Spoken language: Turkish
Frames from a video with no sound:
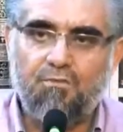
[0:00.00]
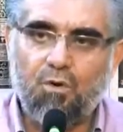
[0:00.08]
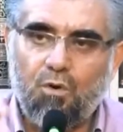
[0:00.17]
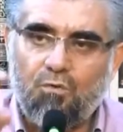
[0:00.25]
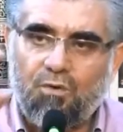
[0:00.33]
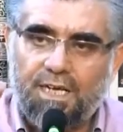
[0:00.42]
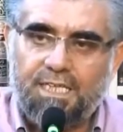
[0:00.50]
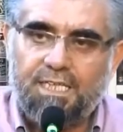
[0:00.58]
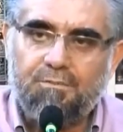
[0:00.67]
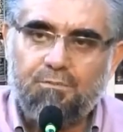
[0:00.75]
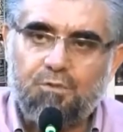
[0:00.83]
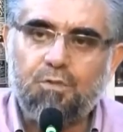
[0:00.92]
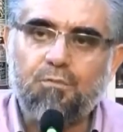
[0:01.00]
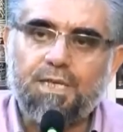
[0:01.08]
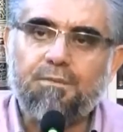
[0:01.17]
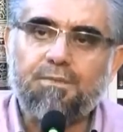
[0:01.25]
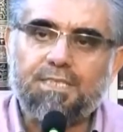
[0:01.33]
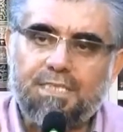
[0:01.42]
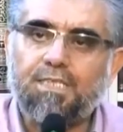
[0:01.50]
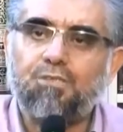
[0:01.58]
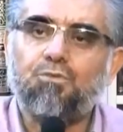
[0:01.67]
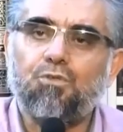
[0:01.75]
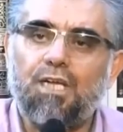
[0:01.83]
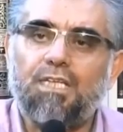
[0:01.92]
Ve o fakirin problemini sen
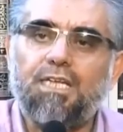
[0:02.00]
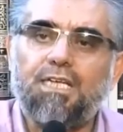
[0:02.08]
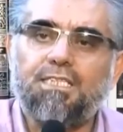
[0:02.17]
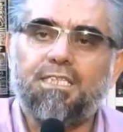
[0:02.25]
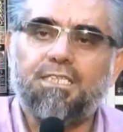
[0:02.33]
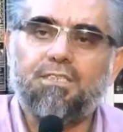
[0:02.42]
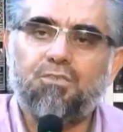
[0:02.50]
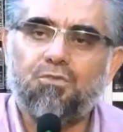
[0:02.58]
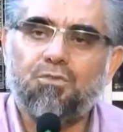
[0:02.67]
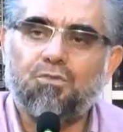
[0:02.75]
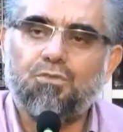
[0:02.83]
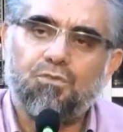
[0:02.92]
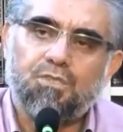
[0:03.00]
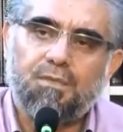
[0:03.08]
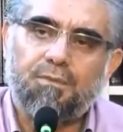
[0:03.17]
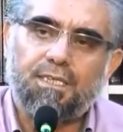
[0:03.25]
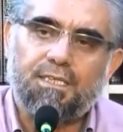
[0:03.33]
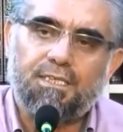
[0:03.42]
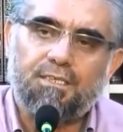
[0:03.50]
Allah rızası için çözdüğün zaman